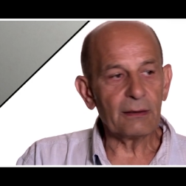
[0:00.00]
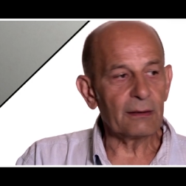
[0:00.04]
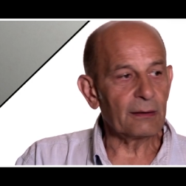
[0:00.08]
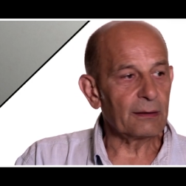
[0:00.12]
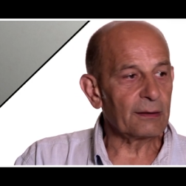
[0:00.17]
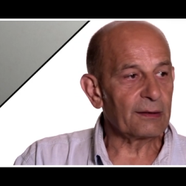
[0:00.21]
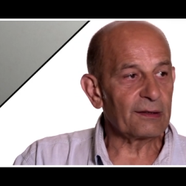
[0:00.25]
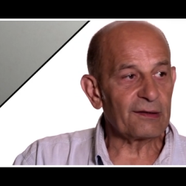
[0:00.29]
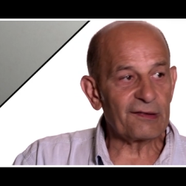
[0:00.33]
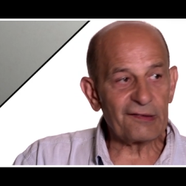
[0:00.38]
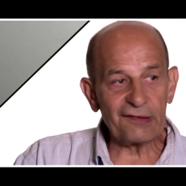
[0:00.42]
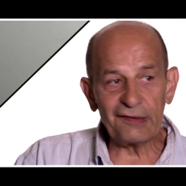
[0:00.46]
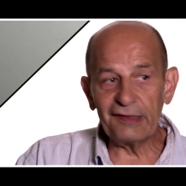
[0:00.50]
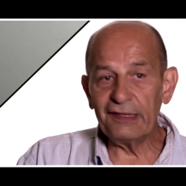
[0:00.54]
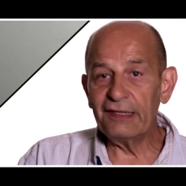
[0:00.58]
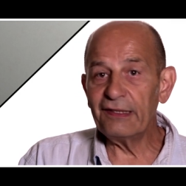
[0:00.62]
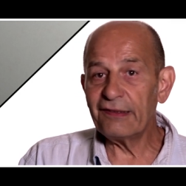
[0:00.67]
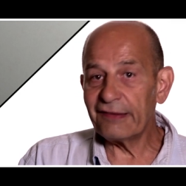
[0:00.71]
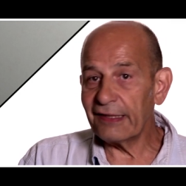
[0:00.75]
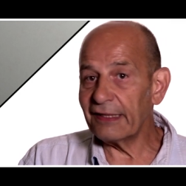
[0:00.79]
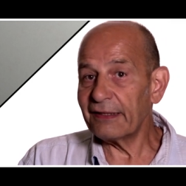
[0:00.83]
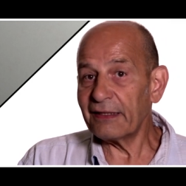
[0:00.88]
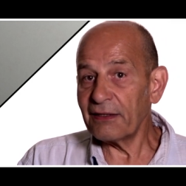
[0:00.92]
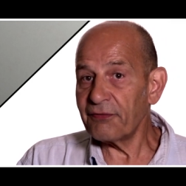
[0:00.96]
Euh,
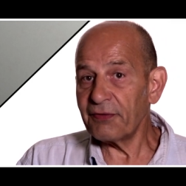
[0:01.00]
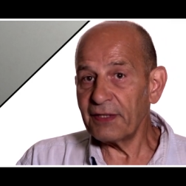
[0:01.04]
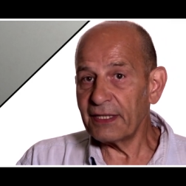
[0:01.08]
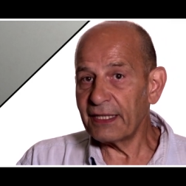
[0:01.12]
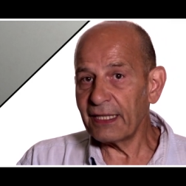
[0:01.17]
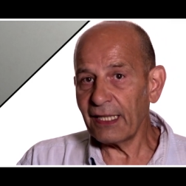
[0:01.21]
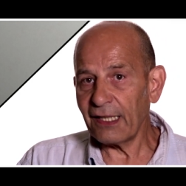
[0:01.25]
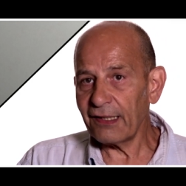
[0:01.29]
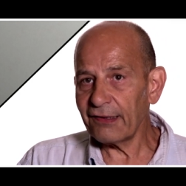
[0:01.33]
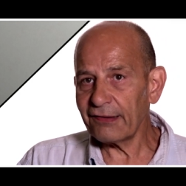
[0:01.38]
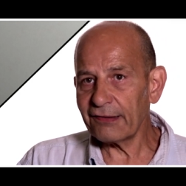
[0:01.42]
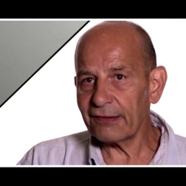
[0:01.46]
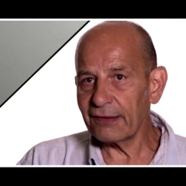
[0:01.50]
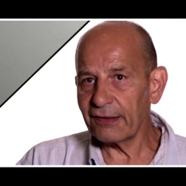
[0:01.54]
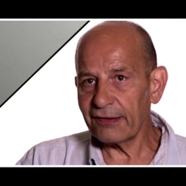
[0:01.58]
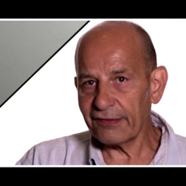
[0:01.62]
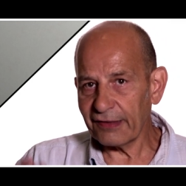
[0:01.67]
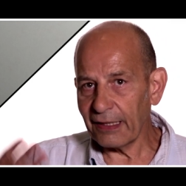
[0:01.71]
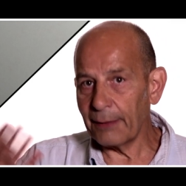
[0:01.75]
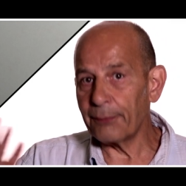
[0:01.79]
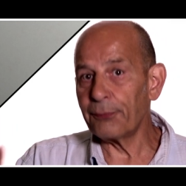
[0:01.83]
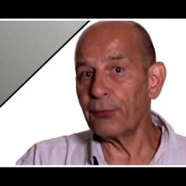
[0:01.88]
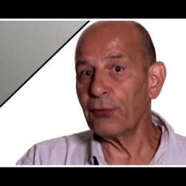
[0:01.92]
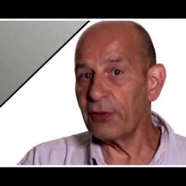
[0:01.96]
si c'est efficace,
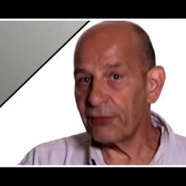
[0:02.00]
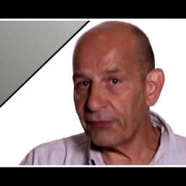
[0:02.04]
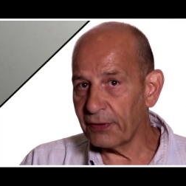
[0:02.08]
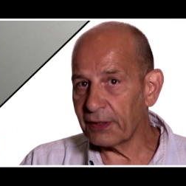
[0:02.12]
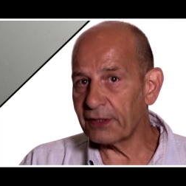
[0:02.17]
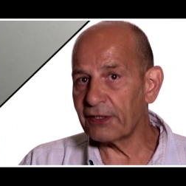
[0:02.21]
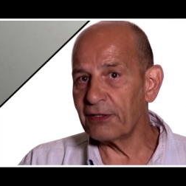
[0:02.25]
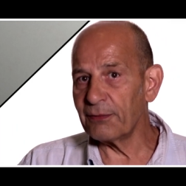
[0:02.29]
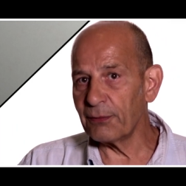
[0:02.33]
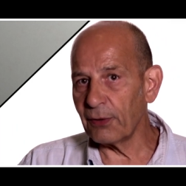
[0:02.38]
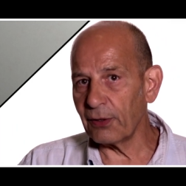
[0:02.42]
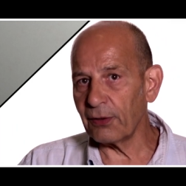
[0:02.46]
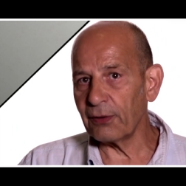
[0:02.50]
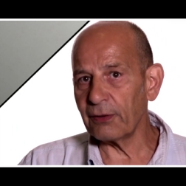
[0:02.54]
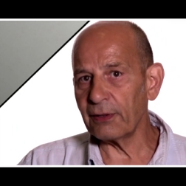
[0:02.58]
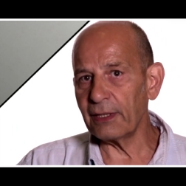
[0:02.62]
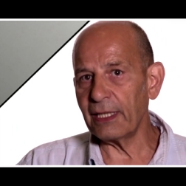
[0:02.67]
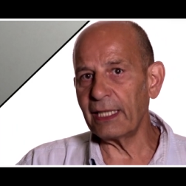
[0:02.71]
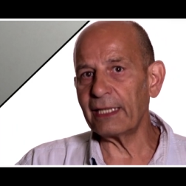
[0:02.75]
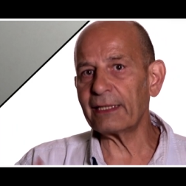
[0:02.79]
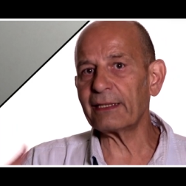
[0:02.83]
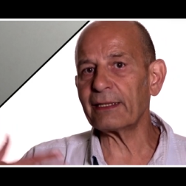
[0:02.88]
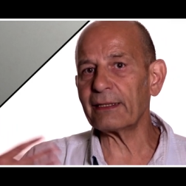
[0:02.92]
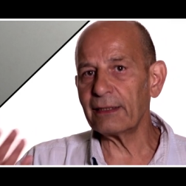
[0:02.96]
ça peut effectivement
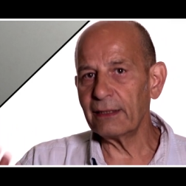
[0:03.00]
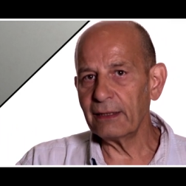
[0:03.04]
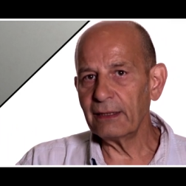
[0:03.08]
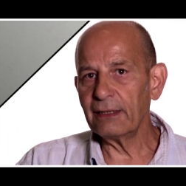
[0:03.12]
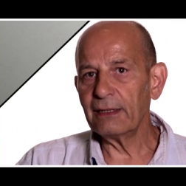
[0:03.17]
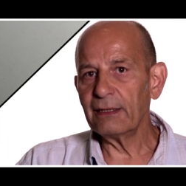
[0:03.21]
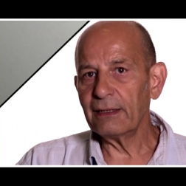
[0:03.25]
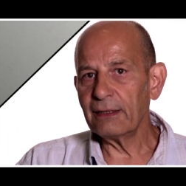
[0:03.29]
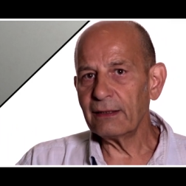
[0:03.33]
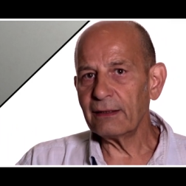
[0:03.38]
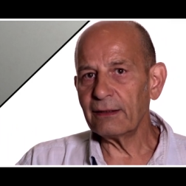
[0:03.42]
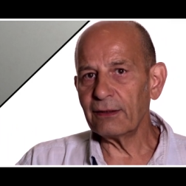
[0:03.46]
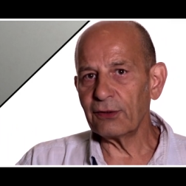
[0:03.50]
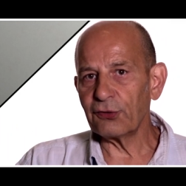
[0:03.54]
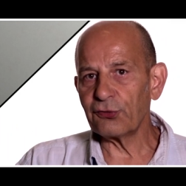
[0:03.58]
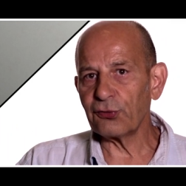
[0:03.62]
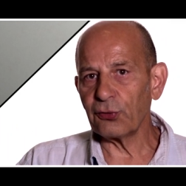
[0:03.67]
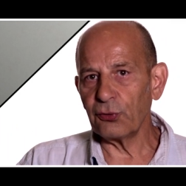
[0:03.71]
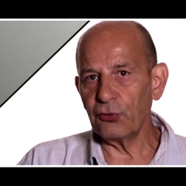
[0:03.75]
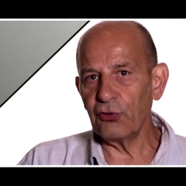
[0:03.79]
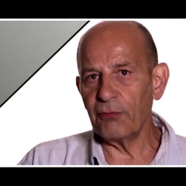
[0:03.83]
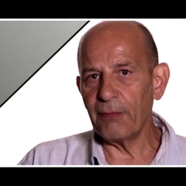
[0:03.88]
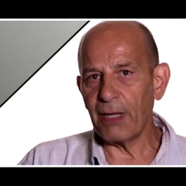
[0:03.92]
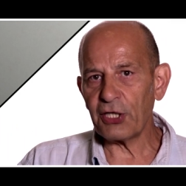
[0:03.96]
être euh,
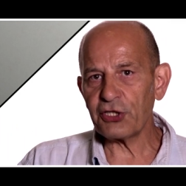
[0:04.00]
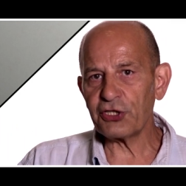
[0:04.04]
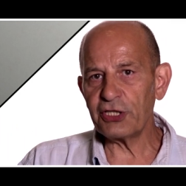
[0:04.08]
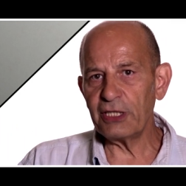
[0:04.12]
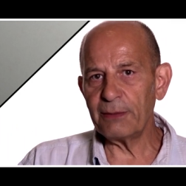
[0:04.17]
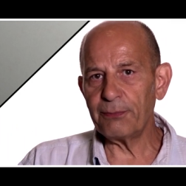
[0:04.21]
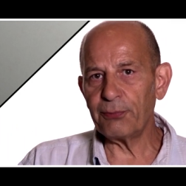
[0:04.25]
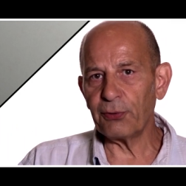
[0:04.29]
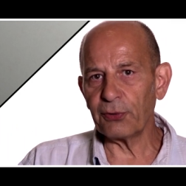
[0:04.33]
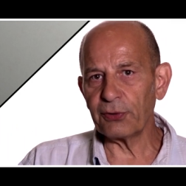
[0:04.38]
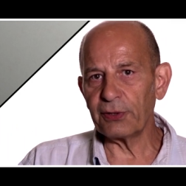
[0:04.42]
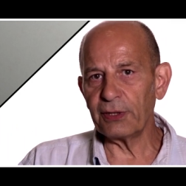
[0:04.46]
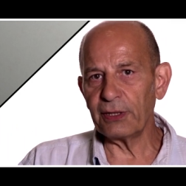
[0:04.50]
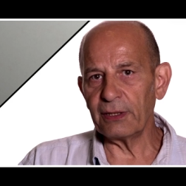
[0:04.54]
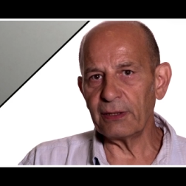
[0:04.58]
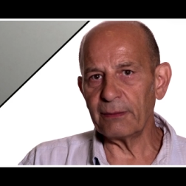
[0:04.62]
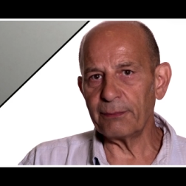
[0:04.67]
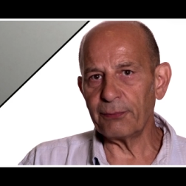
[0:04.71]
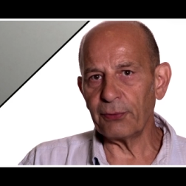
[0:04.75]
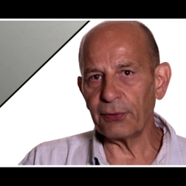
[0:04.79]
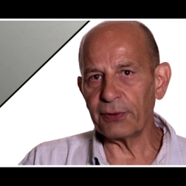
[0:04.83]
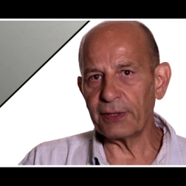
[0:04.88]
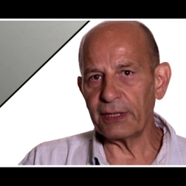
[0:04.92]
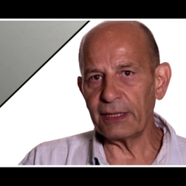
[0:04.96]
sur le marché pour,
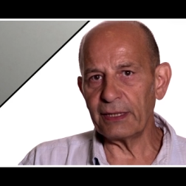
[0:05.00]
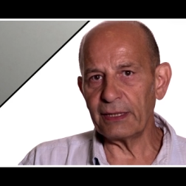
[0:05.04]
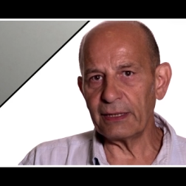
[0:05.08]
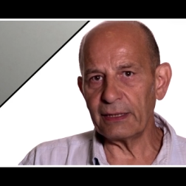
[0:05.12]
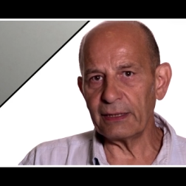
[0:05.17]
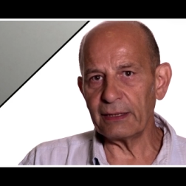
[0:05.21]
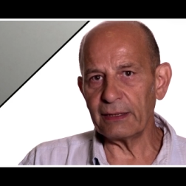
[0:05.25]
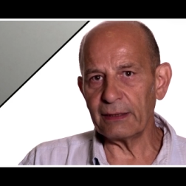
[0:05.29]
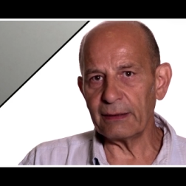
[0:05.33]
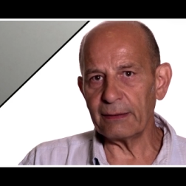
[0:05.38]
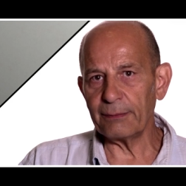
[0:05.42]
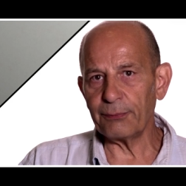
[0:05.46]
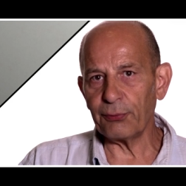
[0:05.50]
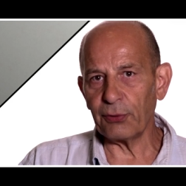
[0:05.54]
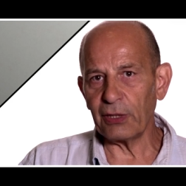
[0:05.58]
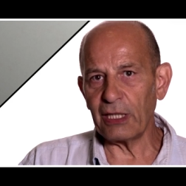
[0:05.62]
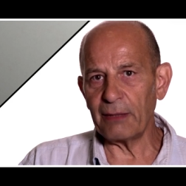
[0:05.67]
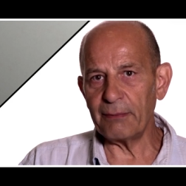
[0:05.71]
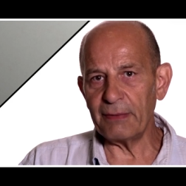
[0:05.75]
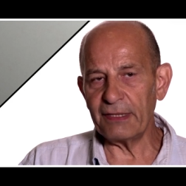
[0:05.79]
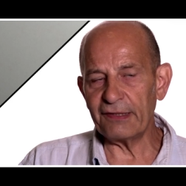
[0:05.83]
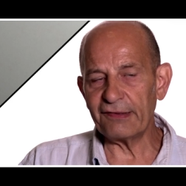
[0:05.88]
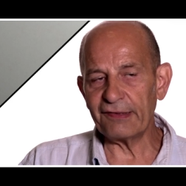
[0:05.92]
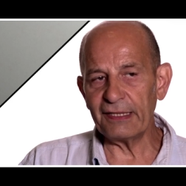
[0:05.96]
pour
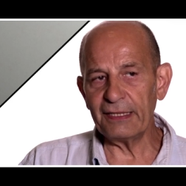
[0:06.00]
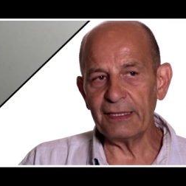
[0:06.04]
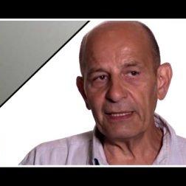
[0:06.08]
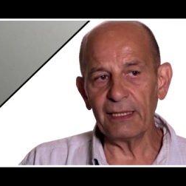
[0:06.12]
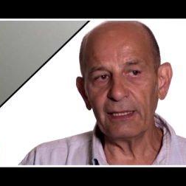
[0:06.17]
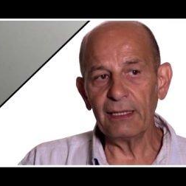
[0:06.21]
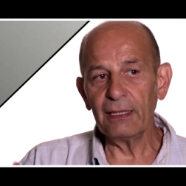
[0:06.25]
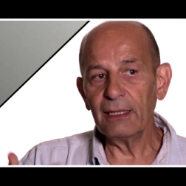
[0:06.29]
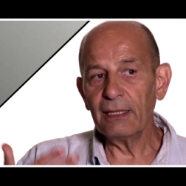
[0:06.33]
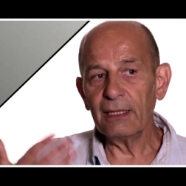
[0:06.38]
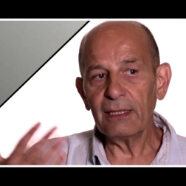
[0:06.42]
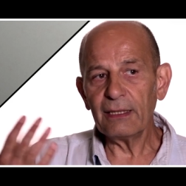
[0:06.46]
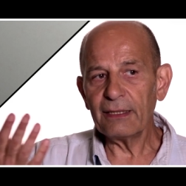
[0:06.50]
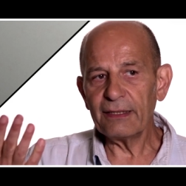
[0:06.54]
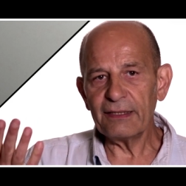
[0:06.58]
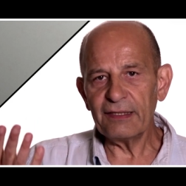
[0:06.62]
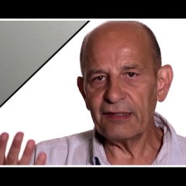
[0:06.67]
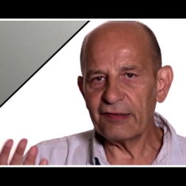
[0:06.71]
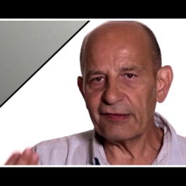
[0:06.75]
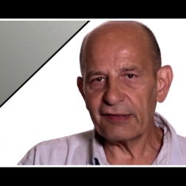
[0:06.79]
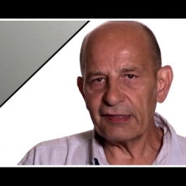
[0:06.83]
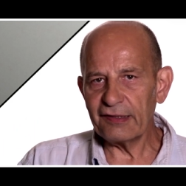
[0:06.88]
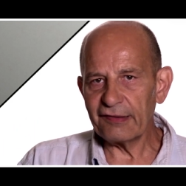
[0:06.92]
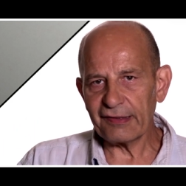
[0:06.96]
la médecine
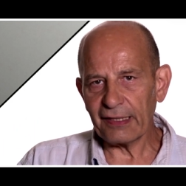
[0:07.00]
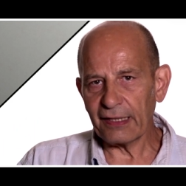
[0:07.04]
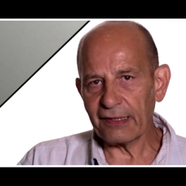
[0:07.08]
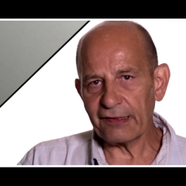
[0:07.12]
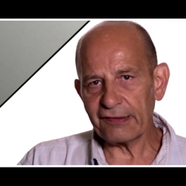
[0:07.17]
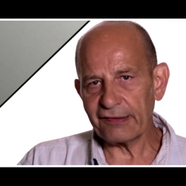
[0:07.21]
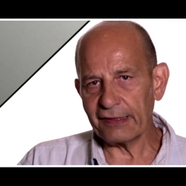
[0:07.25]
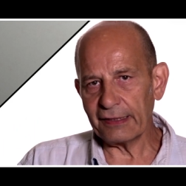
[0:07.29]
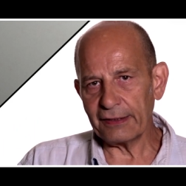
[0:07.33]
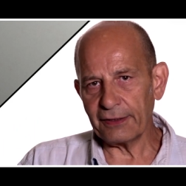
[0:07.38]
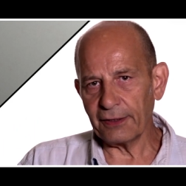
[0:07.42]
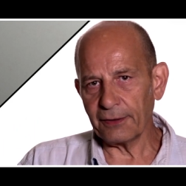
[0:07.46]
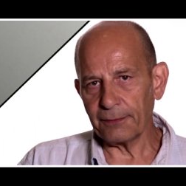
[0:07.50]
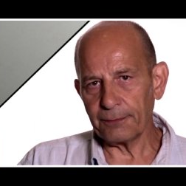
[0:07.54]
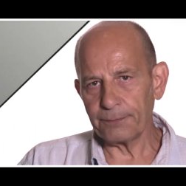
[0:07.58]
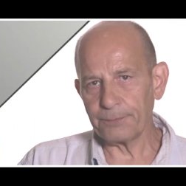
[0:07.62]
d'ici 5-7 ans.